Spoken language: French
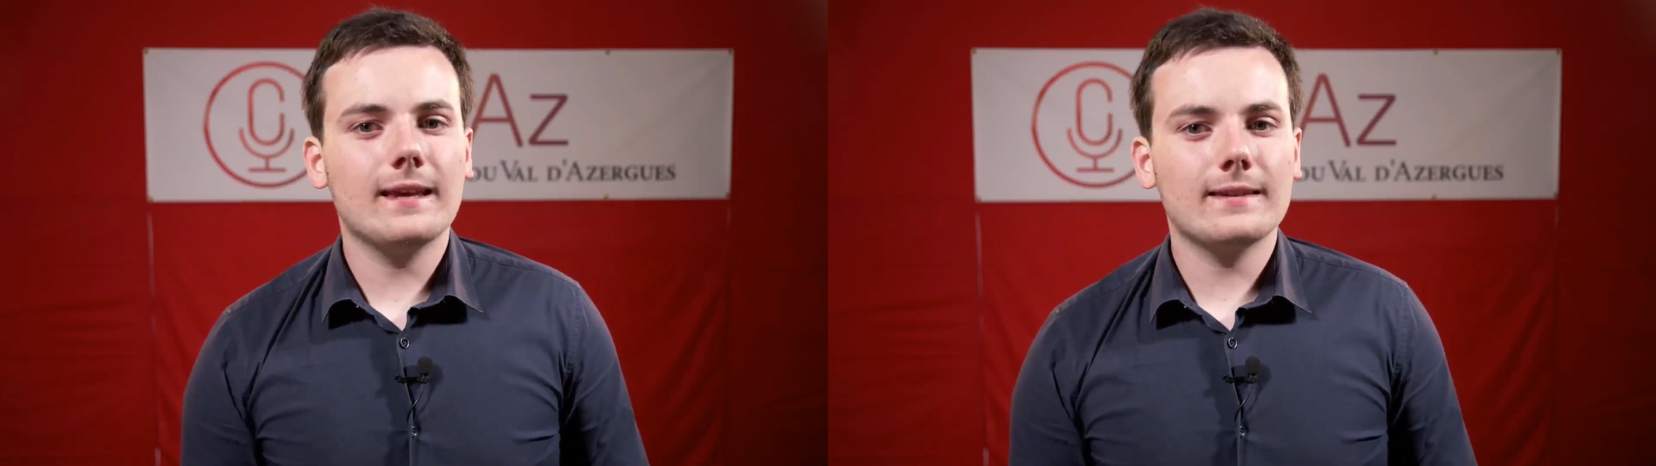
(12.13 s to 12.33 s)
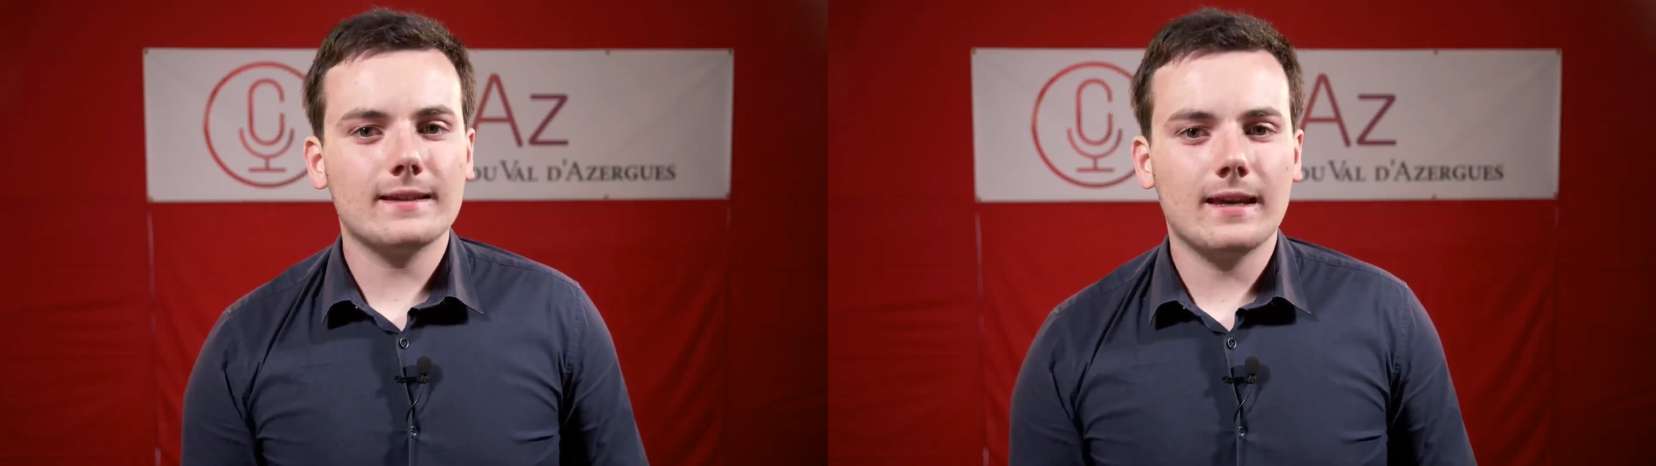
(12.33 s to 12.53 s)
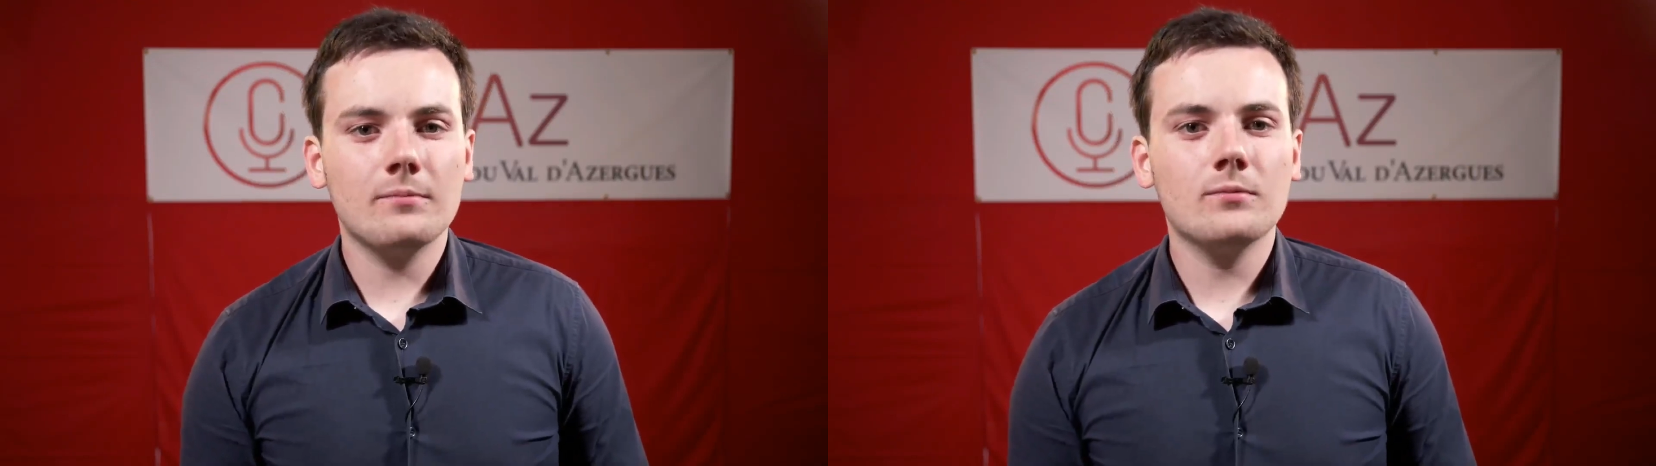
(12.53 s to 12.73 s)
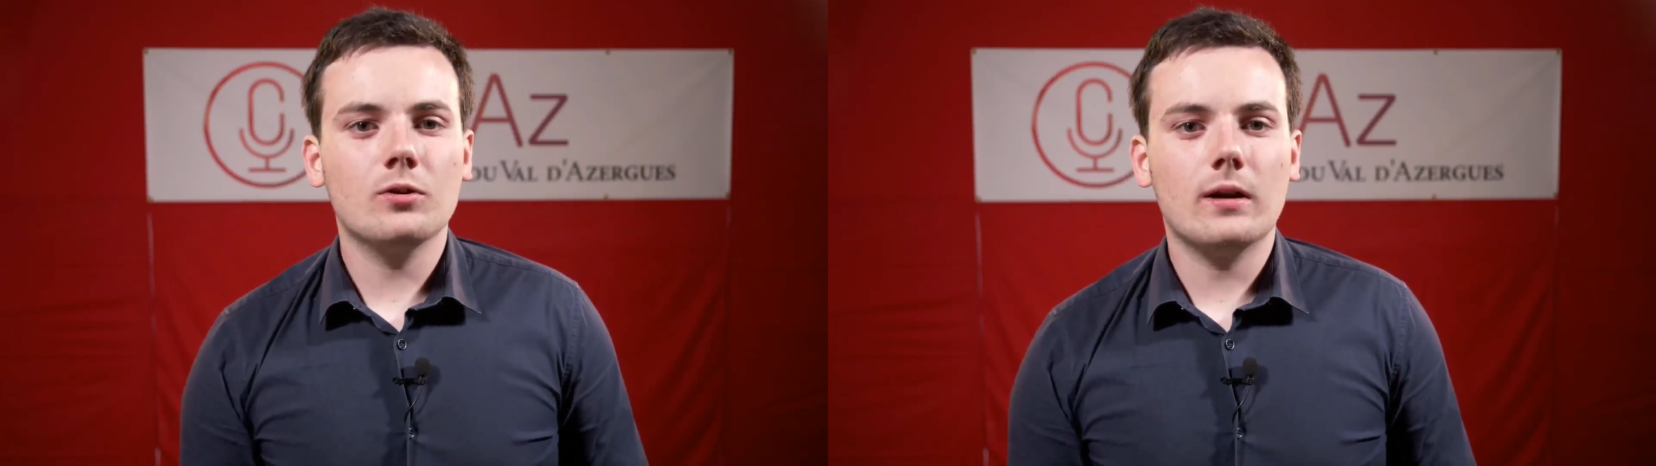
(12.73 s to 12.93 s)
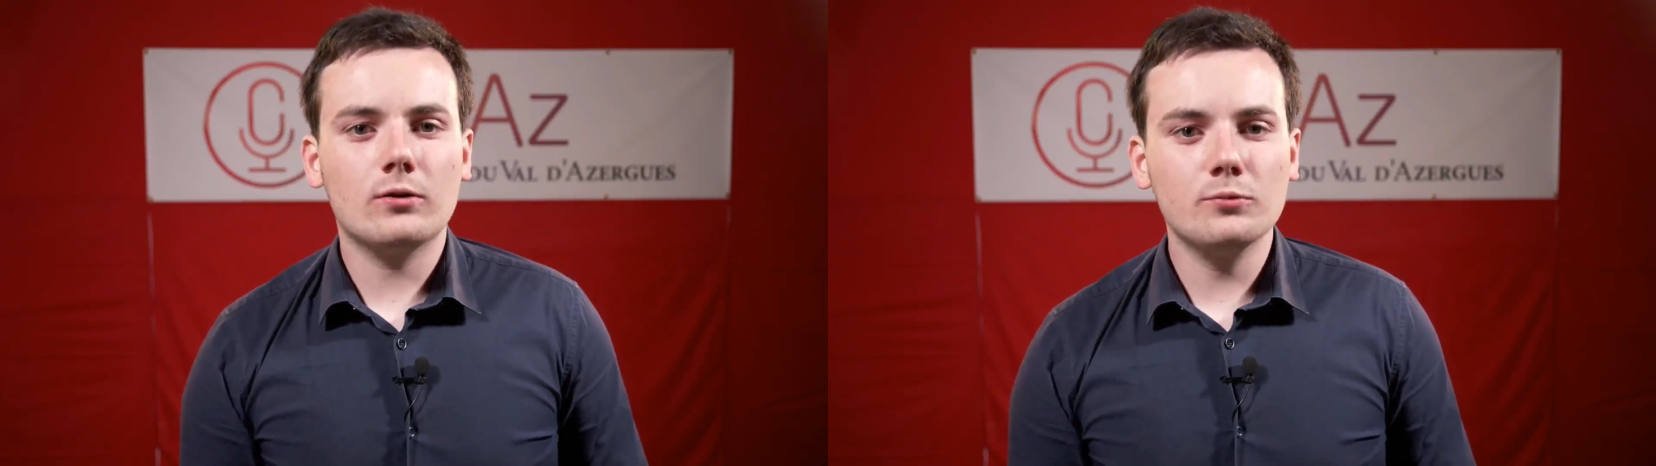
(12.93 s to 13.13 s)
4
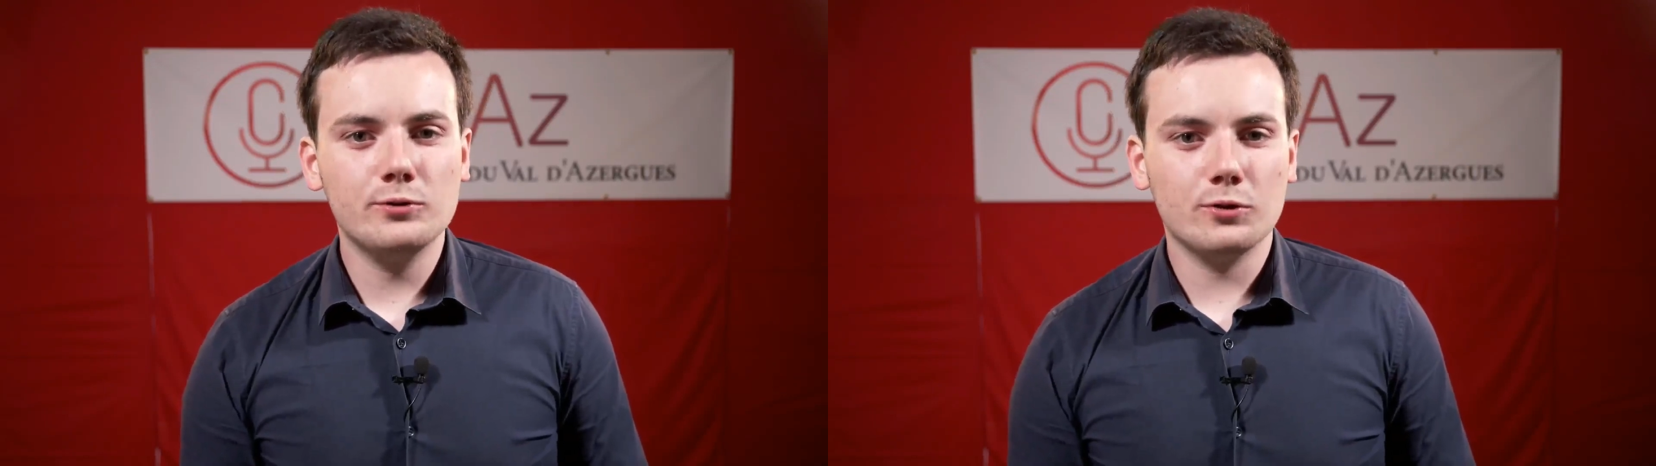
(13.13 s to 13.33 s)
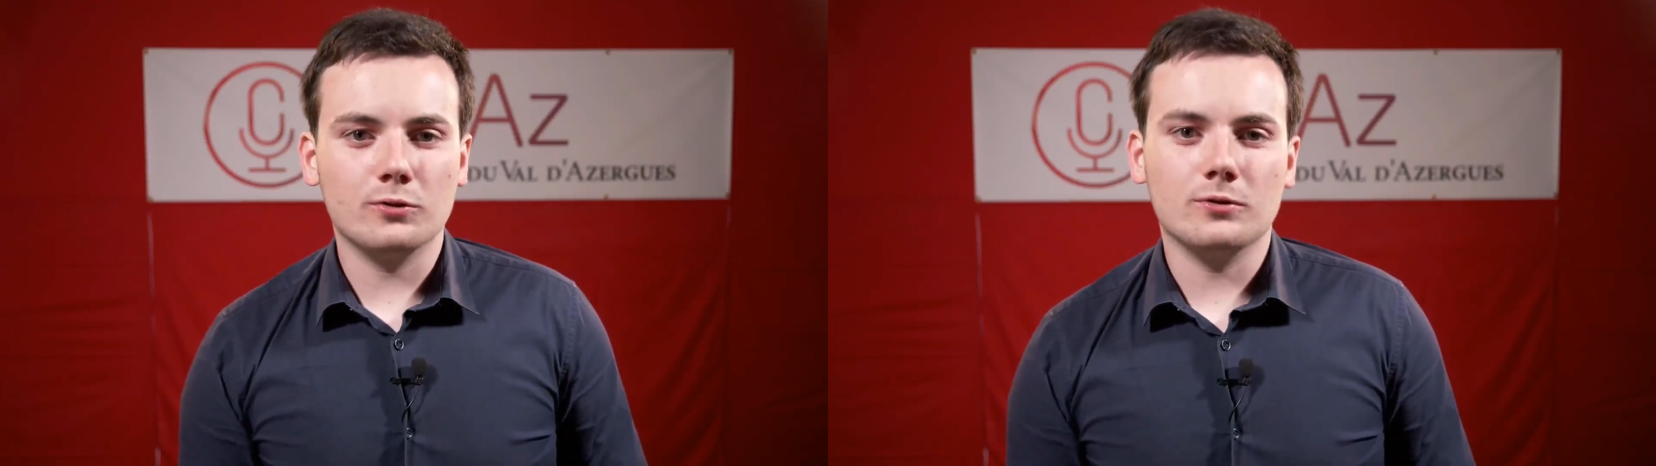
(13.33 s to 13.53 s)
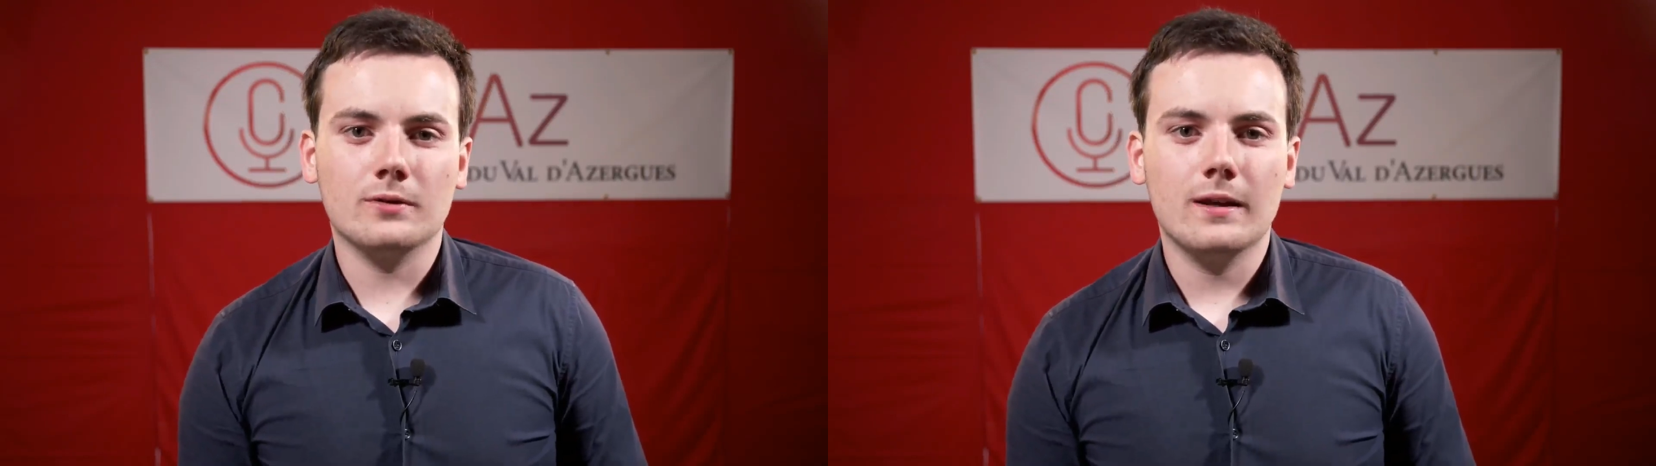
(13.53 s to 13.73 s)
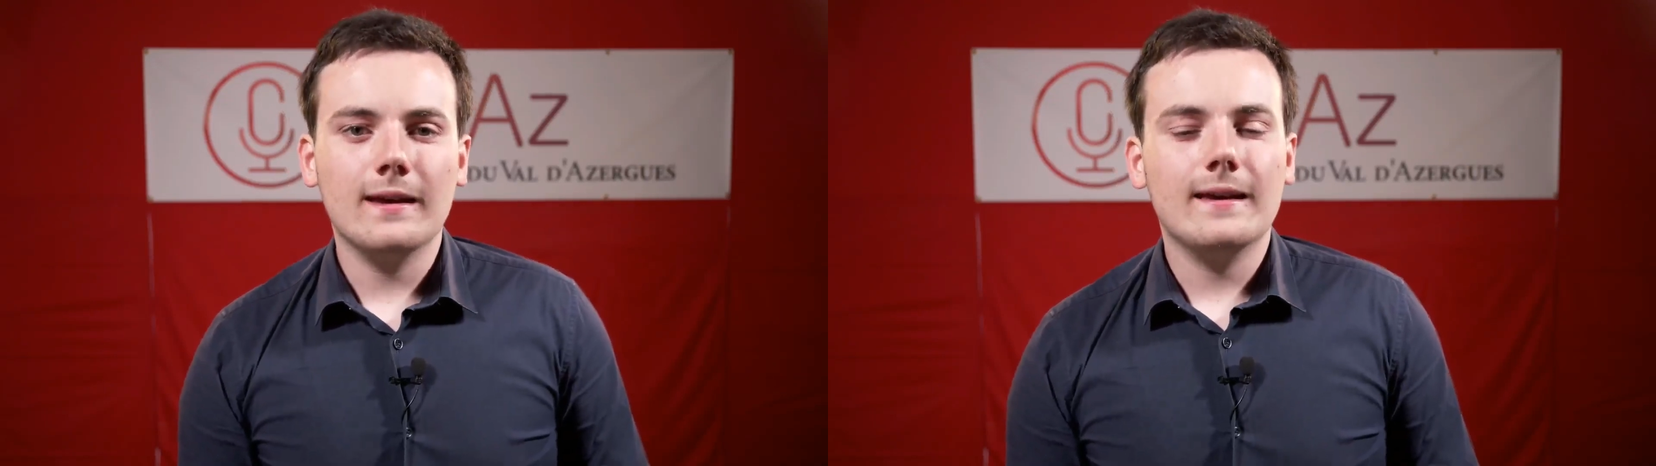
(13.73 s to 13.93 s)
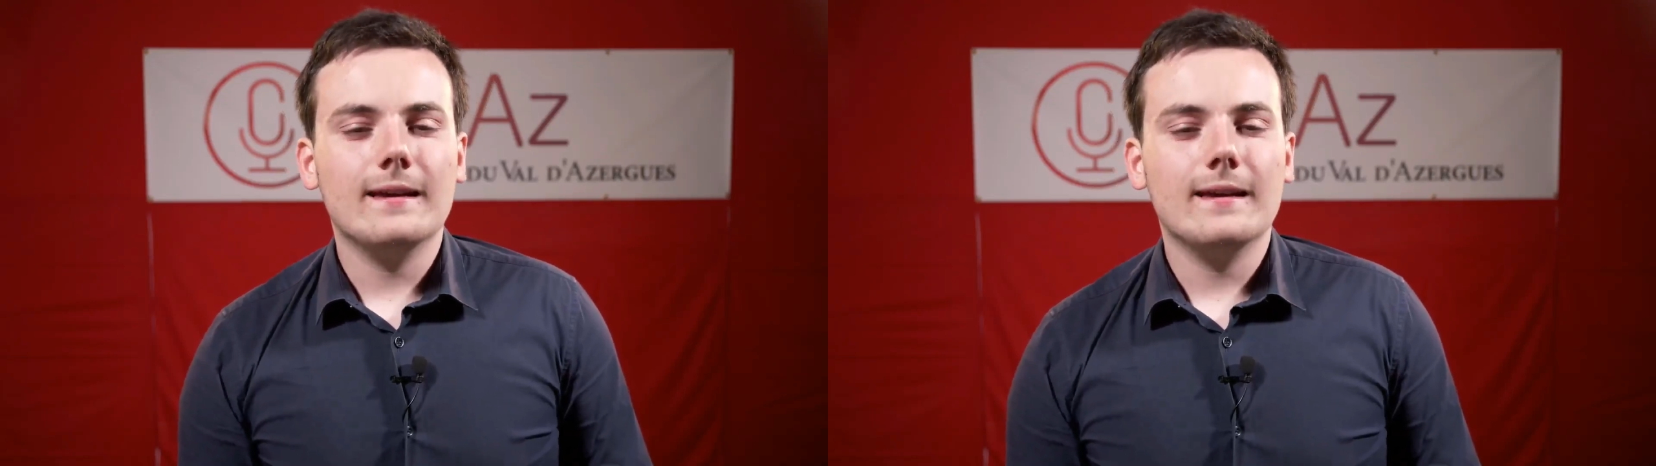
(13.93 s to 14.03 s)
de la Coupe du Rhône.